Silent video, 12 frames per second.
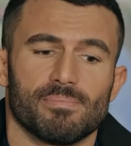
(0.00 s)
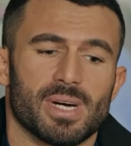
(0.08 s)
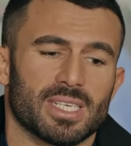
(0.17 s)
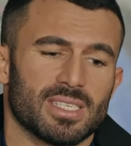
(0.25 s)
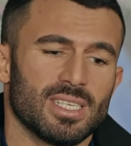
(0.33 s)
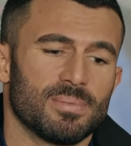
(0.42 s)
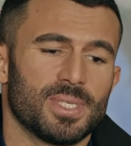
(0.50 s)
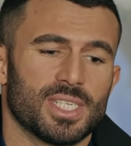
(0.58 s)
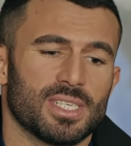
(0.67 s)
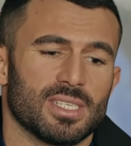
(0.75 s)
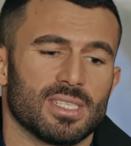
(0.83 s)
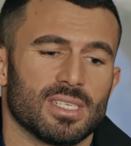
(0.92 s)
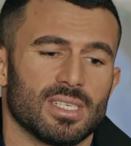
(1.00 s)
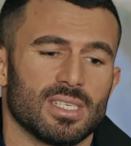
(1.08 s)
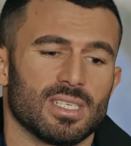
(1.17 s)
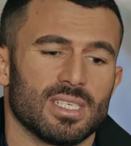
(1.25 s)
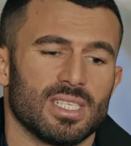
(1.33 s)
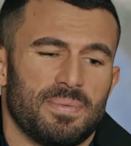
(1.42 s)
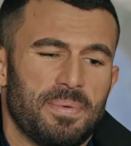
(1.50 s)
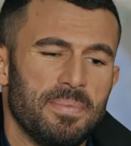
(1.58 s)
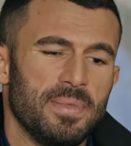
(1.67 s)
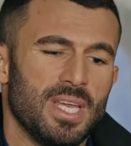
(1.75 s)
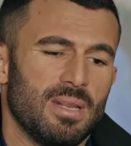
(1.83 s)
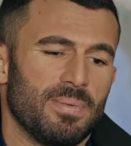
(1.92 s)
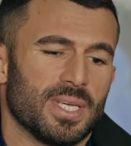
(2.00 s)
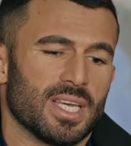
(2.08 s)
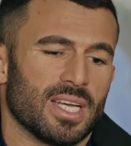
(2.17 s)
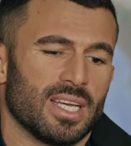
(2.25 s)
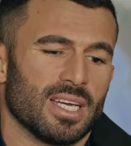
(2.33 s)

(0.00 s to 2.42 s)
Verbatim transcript: Baksana bu çıkın. Tipim değil bir kere